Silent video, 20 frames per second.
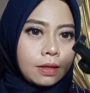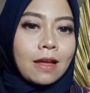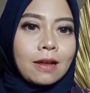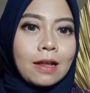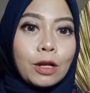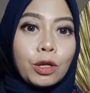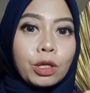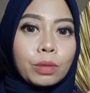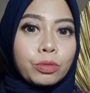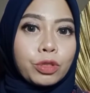
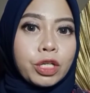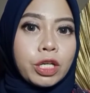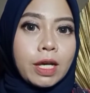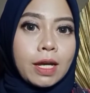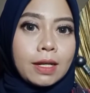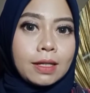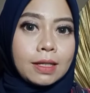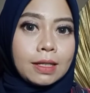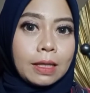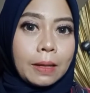lalu
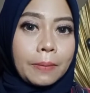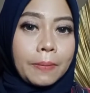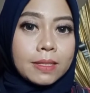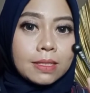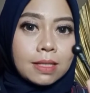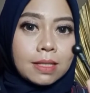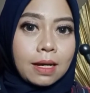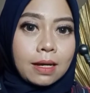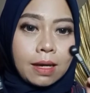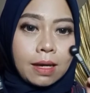kemudian kita
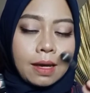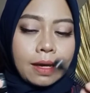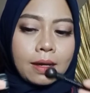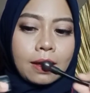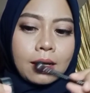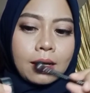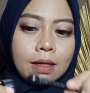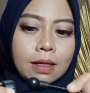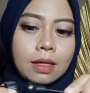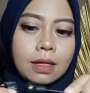pasang ya
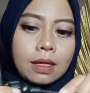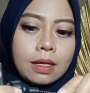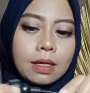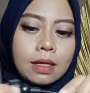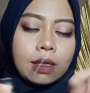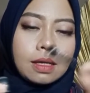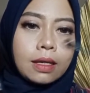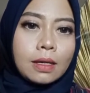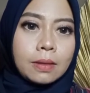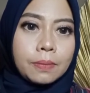
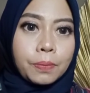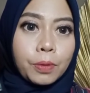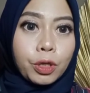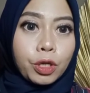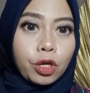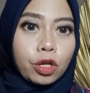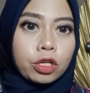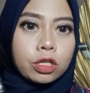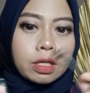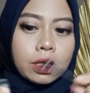kaki phone
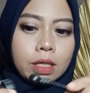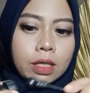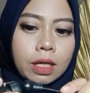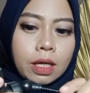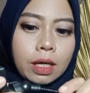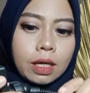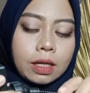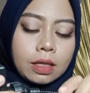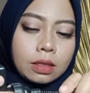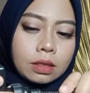
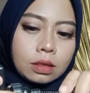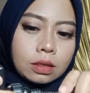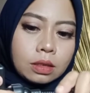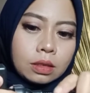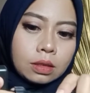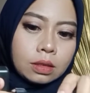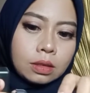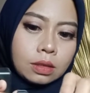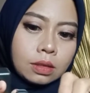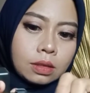holdernya
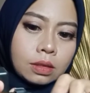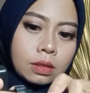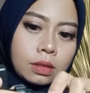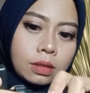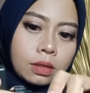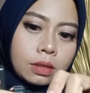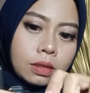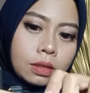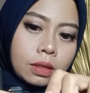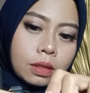
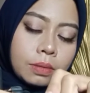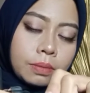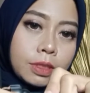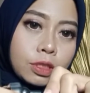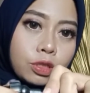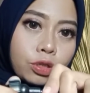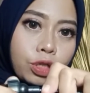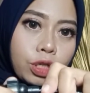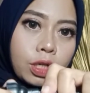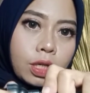
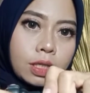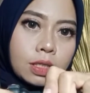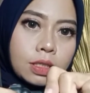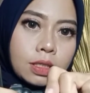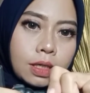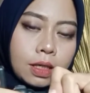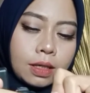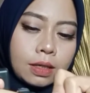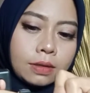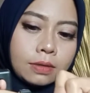masukin
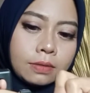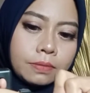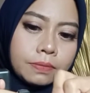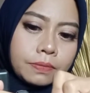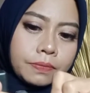aja